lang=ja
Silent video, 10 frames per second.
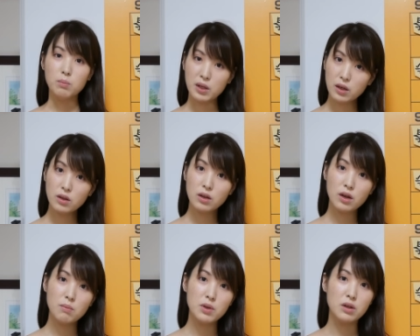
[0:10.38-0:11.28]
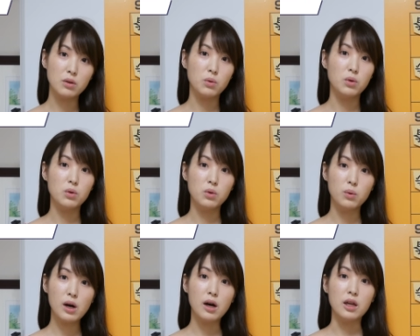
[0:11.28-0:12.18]
右四間飛車という
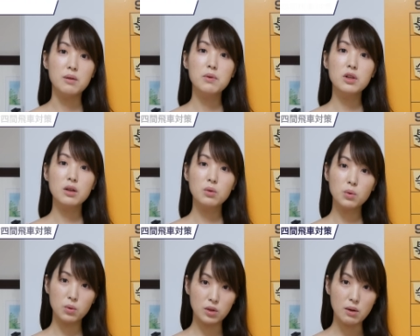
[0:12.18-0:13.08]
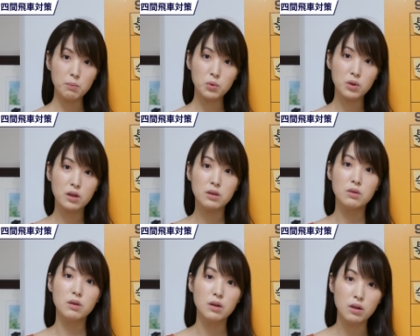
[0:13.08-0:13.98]
のは居飛車の戦法なんで
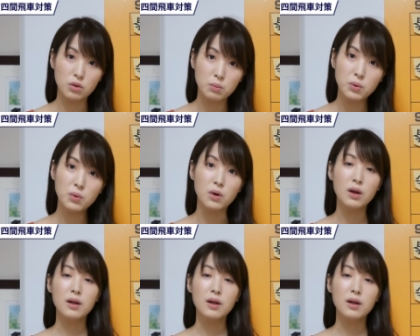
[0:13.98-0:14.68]
すけれども、